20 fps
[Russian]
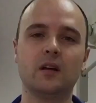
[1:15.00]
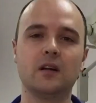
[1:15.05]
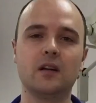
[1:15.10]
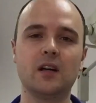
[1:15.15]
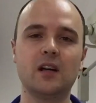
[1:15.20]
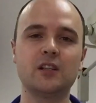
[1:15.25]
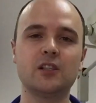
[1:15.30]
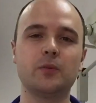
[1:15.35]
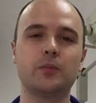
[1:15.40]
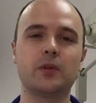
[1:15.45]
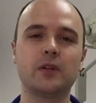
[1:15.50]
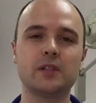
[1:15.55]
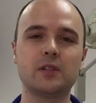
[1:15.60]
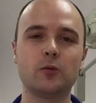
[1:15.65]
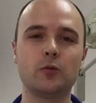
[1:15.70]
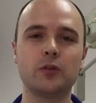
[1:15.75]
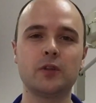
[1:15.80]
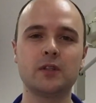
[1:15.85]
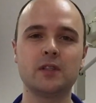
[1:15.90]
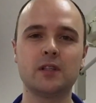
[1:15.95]
Как же
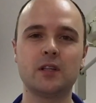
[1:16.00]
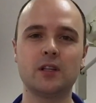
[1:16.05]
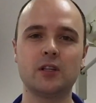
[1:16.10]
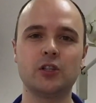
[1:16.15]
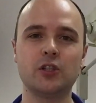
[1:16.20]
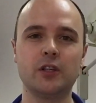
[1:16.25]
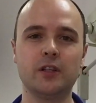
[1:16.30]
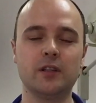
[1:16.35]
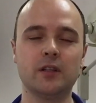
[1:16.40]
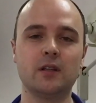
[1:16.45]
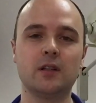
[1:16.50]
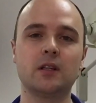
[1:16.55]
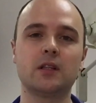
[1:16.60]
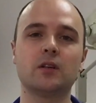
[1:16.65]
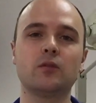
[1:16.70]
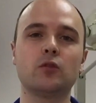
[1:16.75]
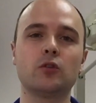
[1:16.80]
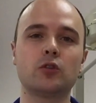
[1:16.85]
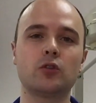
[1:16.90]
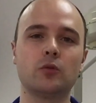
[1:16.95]
происходит заражение? Для
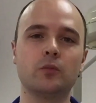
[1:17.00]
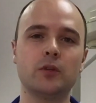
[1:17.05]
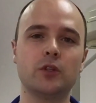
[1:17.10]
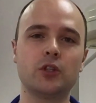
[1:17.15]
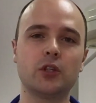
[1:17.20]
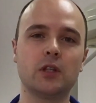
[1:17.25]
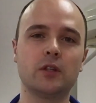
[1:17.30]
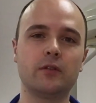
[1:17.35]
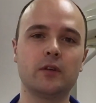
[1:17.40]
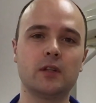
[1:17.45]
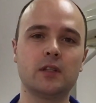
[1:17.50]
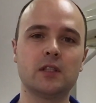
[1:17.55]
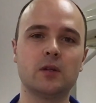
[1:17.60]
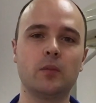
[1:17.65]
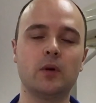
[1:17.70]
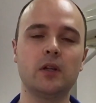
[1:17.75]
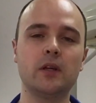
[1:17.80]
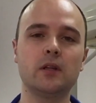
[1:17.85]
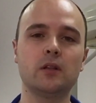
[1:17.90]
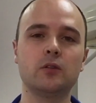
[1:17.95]
того, чтобы человек
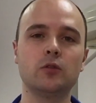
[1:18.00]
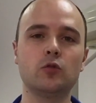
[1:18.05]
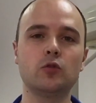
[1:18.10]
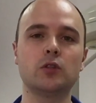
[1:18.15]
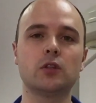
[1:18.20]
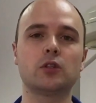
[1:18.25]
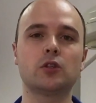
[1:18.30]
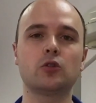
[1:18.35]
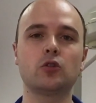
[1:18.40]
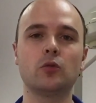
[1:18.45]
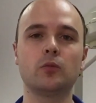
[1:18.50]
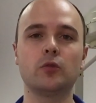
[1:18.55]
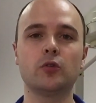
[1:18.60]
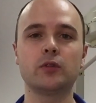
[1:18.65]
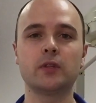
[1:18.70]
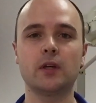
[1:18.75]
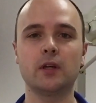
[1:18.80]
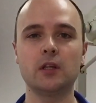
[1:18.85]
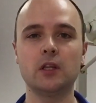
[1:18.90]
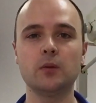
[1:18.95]
заболел, нужно, чтобы
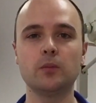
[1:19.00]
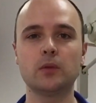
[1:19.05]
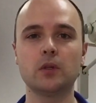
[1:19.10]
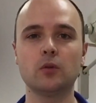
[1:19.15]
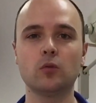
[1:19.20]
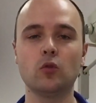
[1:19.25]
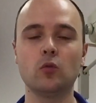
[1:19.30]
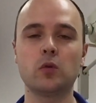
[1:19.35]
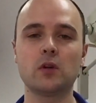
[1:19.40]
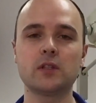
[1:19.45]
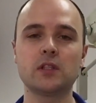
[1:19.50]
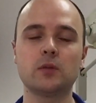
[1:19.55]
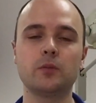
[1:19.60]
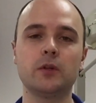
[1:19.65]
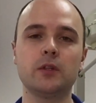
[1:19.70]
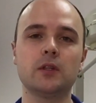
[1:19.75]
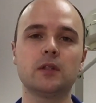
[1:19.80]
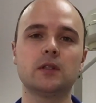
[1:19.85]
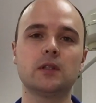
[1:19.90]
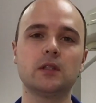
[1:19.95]
он каким-то образом
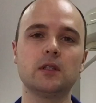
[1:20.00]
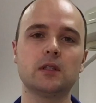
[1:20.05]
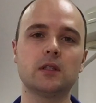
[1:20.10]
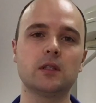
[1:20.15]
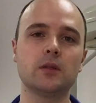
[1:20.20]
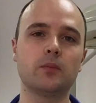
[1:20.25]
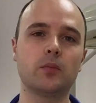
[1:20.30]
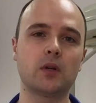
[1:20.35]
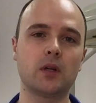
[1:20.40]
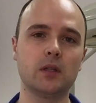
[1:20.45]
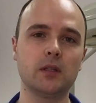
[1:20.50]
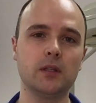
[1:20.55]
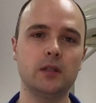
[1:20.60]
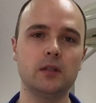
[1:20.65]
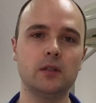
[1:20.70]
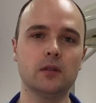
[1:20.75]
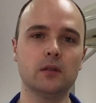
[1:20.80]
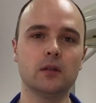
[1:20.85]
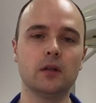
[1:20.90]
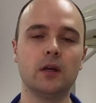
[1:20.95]
эти цисты
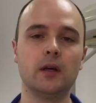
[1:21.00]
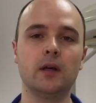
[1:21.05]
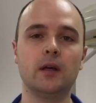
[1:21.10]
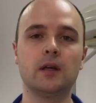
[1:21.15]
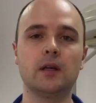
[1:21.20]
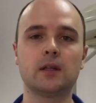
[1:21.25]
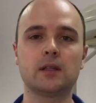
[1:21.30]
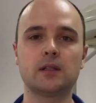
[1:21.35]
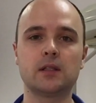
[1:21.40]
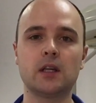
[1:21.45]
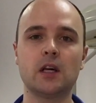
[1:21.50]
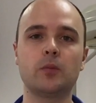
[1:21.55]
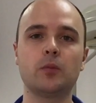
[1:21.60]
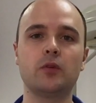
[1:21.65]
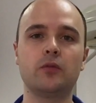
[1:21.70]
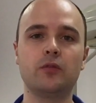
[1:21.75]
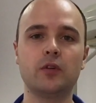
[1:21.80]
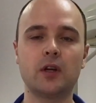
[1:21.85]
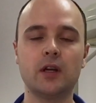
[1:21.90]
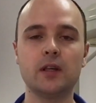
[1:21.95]
проглотил.
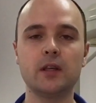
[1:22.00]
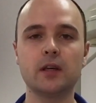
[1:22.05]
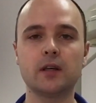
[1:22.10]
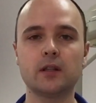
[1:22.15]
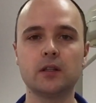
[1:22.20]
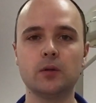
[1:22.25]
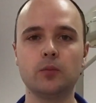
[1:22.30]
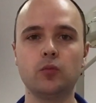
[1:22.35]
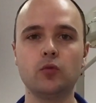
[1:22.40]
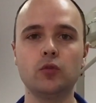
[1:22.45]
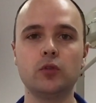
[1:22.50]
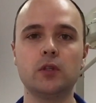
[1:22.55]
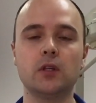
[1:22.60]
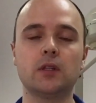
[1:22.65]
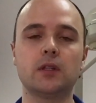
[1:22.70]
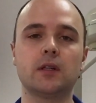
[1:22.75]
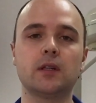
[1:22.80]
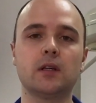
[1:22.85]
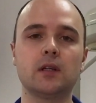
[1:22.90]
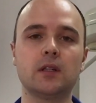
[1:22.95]
Самый вероятный путь –
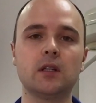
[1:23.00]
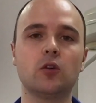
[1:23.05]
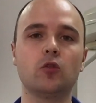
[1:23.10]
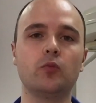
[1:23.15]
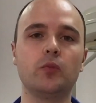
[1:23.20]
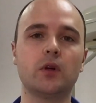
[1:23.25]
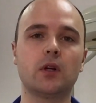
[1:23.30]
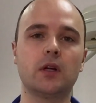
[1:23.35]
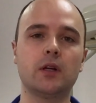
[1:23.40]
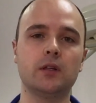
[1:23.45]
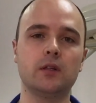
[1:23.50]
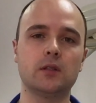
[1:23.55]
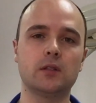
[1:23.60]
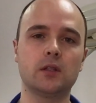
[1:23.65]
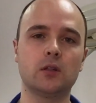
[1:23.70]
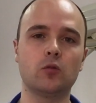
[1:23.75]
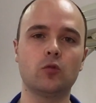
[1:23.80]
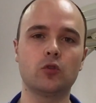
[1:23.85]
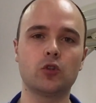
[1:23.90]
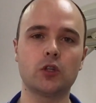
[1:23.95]
это когда убираете
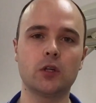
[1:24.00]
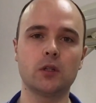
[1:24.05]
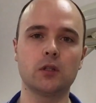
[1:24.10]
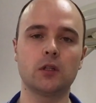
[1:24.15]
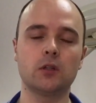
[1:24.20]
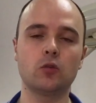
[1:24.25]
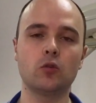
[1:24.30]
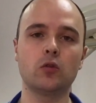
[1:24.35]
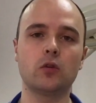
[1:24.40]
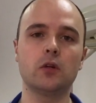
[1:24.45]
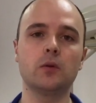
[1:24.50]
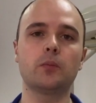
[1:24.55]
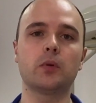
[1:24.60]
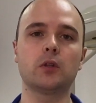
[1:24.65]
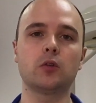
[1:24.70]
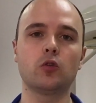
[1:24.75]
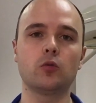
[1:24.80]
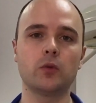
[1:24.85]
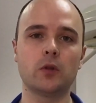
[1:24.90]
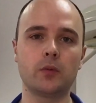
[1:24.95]
за кошкой лоток и
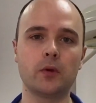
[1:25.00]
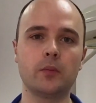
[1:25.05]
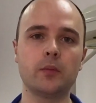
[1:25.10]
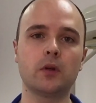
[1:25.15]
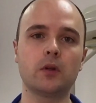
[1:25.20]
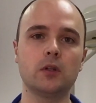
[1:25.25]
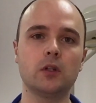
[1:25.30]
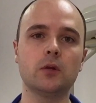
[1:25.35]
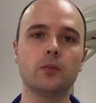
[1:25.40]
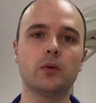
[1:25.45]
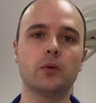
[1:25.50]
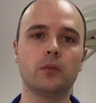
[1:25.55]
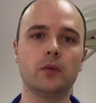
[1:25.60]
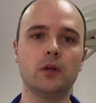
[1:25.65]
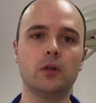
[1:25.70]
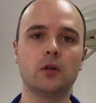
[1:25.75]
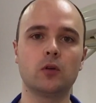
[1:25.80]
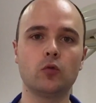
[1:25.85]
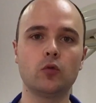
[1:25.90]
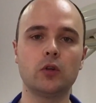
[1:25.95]
потом, например, не
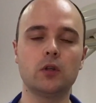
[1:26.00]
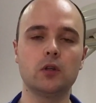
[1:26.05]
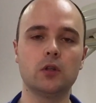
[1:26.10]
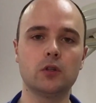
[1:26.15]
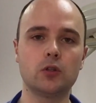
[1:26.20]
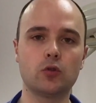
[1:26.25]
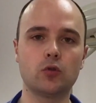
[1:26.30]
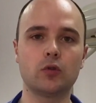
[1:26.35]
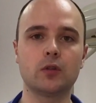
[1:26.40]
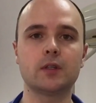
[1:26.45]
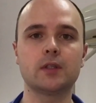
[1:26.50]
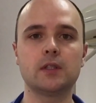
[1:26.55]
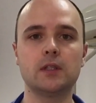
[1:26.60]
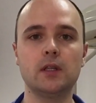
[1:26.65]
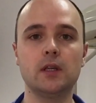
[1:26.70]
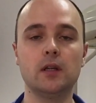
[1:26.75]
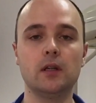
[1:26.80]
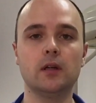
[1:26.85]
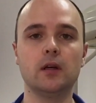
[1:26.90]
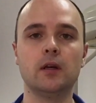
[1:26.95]
помыли руки и что-то
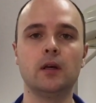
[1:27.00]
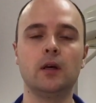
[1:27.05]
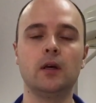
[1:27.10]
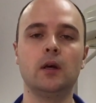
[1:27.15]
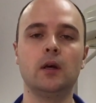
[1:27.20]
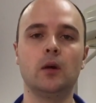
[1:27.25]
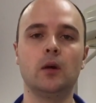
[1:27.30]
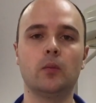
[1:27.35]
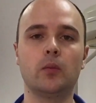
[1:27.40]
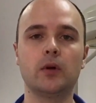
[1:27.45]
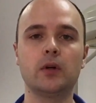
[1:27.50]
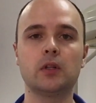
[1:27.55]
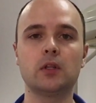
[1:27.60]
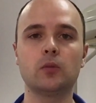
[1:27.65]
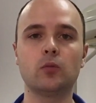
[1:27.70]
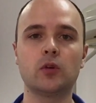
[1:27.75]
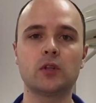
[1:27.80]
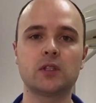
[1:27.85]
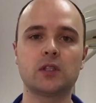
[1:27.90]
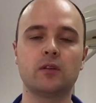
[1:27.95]
съели.
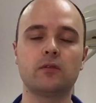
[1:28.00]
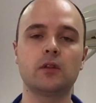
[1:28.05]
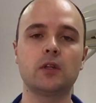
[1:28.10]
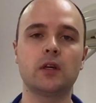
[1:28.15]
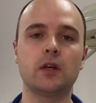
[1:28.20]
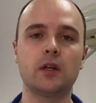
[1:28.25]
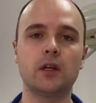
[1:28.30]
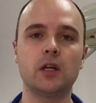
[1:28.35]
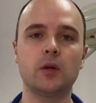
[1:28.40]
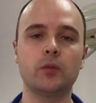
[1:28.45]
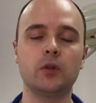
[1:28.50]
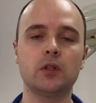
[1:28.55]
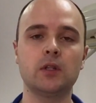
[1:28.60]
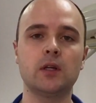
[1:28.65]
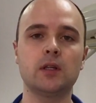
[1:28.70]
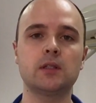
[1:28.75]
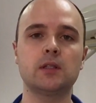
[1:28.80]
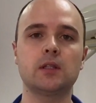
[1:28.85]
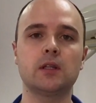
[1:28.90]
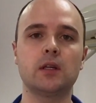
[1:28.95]
Поэтому основная
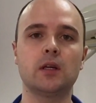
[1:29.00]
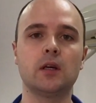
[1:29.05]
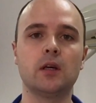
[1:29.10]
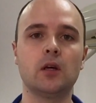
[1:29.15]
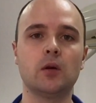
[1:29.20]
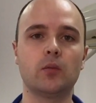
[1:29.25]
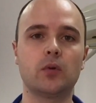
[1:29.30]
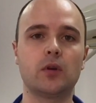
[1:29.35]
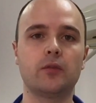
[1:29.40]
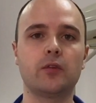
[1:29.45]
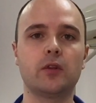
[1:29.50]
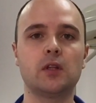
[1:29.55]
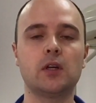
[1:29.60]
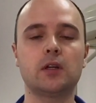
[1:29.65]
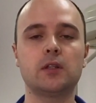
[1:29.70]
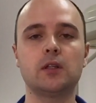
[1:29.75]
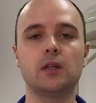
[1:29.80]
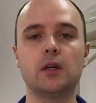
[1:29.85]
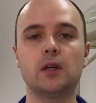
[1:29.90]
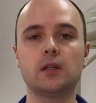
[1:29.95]
рекомендация –
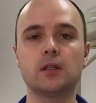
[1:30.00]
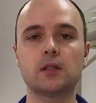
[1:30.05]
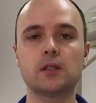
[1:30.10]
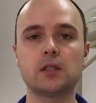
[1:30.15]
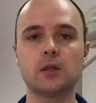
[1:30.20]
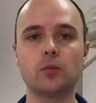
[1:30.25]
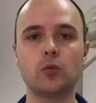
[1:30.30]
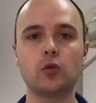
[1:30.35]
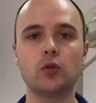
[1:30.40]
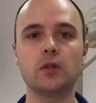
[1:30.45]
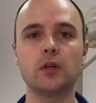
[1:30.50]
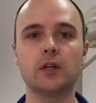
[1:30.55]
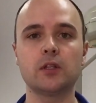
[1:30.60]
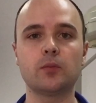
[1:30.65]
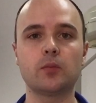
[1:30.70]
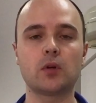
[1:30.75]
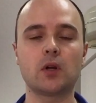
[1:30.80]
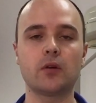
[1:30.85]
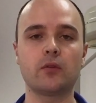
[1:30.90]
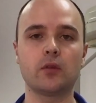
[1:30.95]
профилактика – это
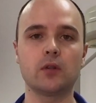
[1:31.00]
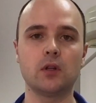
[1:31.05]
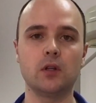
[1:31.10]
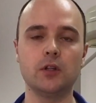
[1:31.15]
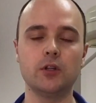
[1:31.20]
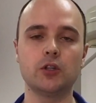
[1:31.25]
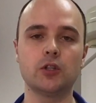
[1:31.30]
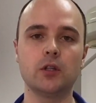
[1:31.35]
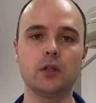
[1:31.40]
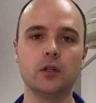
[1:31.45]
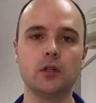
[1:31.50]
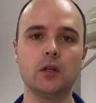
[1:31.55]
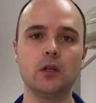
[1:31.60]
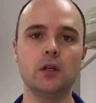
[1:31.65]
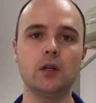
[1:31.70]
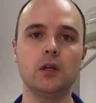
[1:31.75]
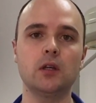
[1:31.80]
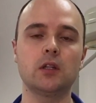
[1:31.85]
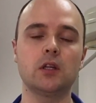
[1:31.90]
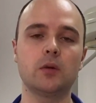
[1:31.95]
соблюдать правила личной
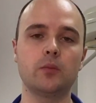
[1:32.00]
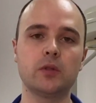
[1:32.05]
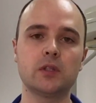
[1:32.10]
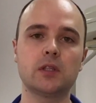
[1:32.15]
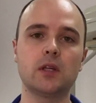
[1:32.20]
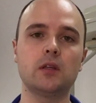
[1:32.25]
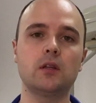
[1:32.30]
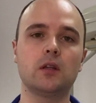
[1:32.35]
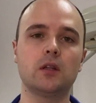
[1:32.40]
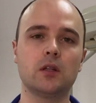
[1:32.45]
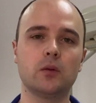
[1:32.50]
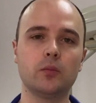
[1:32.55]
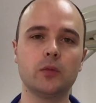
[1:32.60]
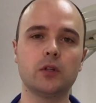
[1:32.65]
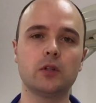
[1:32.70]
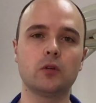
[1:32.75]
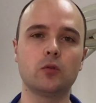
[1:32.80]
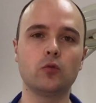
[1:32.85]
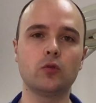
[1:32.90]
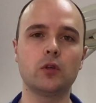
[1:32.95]
гигиены, обязательно
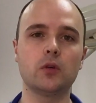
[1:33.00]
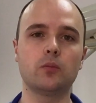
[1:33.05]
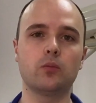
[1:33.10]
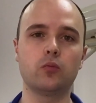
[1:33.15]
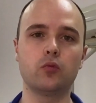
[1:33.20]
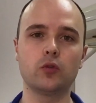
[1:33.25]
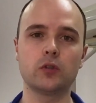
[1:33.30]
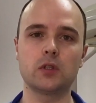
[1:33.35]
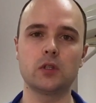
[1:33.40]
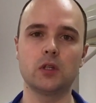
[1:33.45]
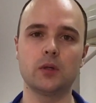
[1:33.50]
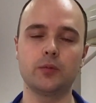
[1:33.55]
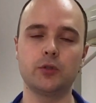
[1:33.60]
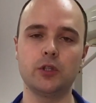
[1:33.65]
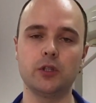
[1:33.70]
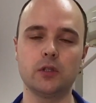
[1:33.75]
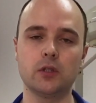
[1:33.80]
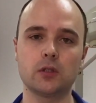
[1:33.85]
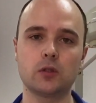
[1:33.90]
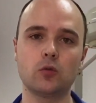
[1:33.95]
мыть руки после
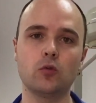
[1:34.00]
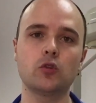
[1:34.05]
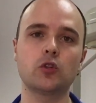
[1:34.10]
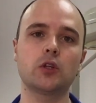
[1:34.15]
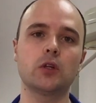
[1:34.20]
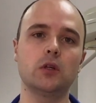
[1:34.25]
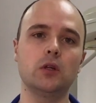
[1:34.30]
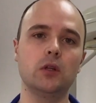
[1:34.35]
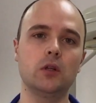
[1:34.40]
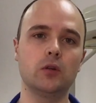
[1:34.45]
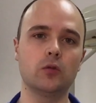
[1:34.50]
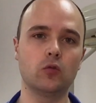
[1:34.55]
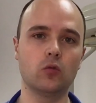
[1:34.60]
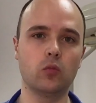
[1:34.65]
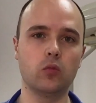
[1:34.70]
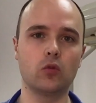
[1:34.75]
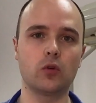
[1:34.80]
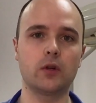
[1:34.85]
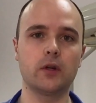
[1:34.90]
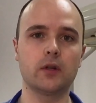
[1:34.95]
общения с кошкой или
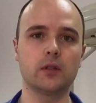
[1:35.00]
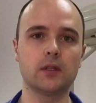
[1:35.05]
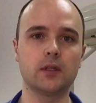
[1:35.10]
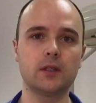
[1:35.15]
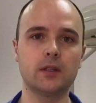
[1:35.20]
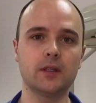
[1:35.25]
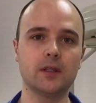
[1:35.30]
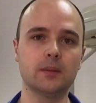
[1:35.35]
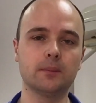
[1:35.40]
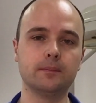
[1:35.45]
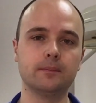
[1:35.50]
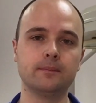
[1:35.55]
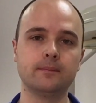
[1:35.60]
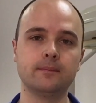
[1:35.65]
уборкой лотка.